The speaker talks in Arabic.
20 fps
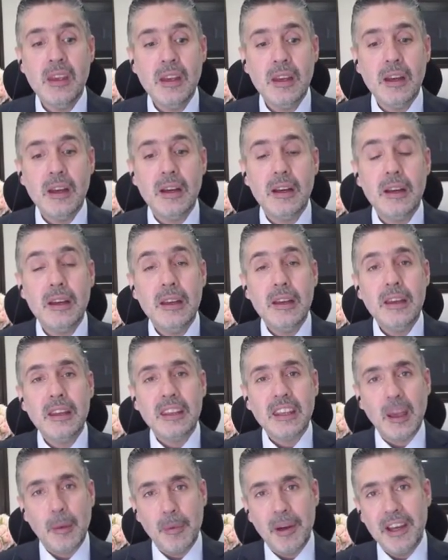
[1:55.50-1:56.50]
آه،
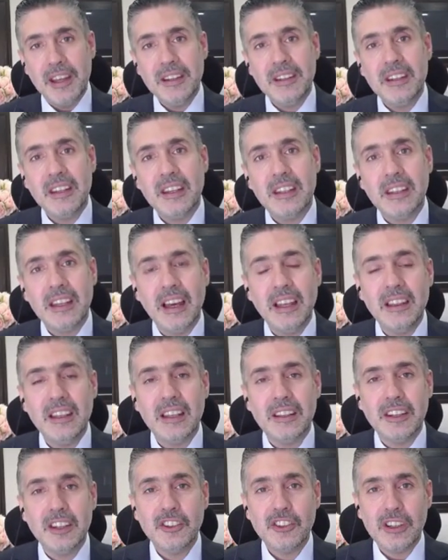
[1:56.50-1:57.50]
كمان
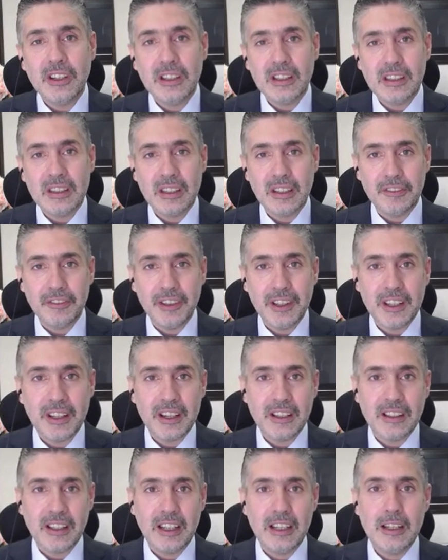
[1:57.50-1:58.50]
هلا نشأت
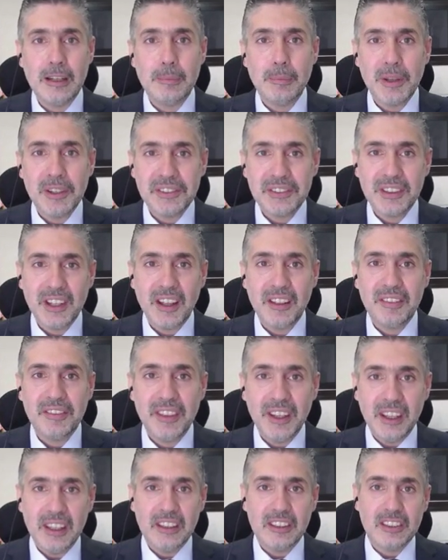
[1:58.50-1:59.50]
فكرة المصنع
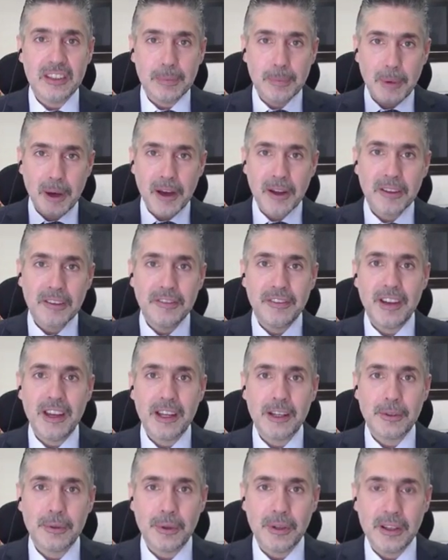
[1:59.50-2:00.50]
الذكي سمارت
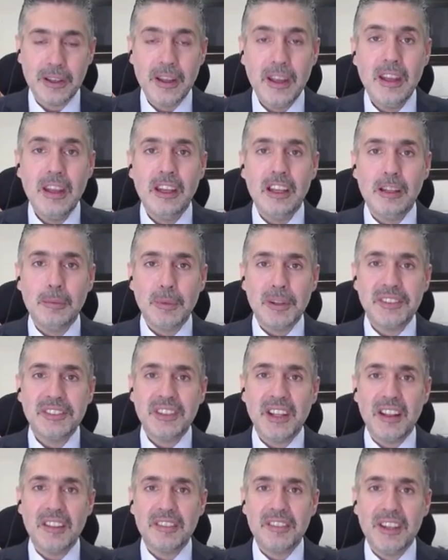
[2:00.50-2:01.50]
فاكتوري،
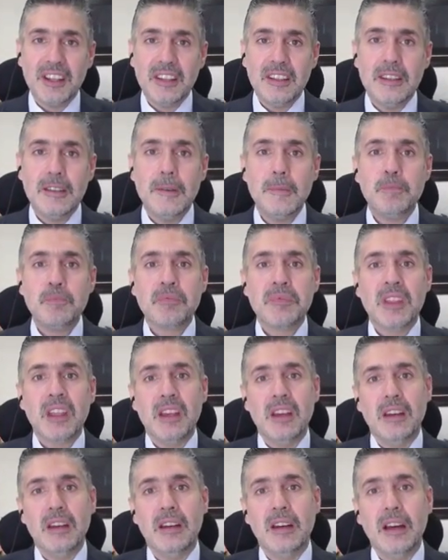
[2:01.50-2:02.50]
المصنع الذكي آه،